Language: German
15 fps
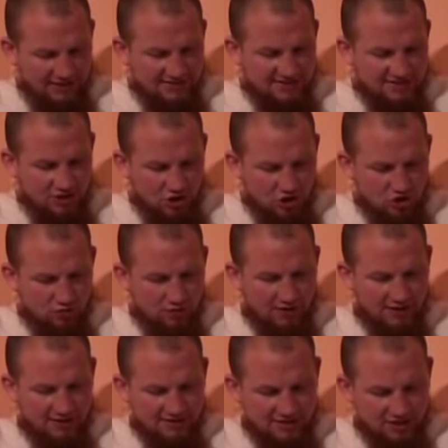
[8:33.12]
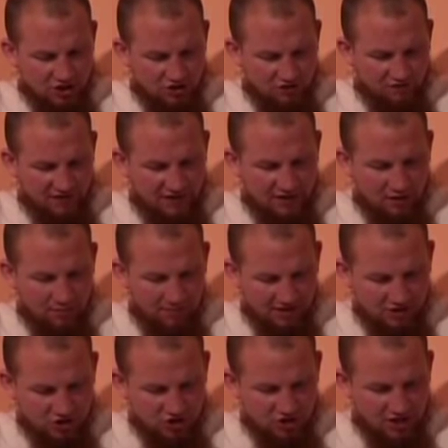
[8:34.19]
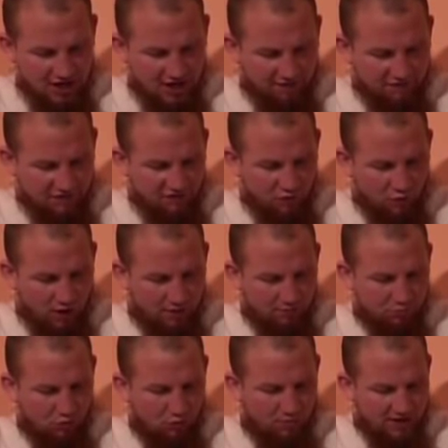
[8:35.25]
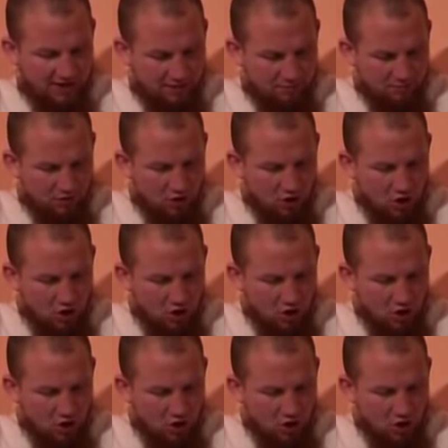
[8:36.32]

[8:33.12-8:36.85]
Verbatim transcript: ist nicht nur in der Sicht vieler Menschen nach wie vor ein Problem,